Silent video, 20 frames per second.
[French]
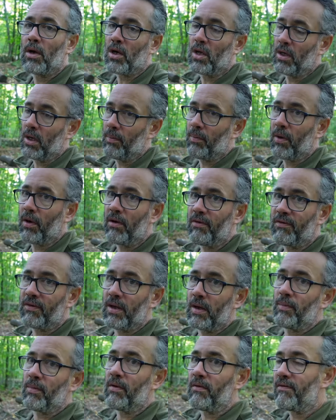J'en ai
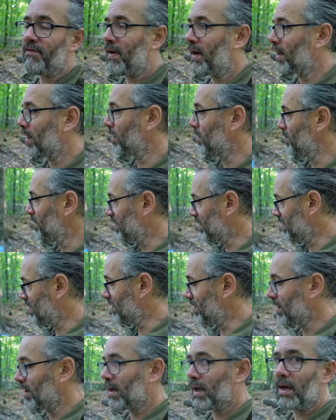profité pour me faire un
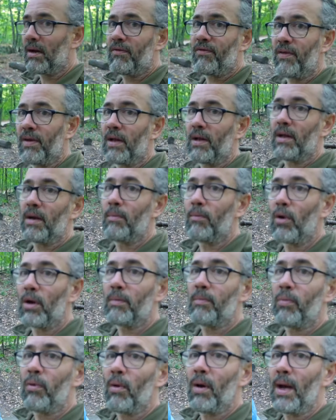petit refil de bois
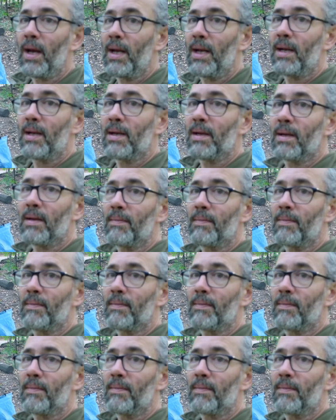de poêle.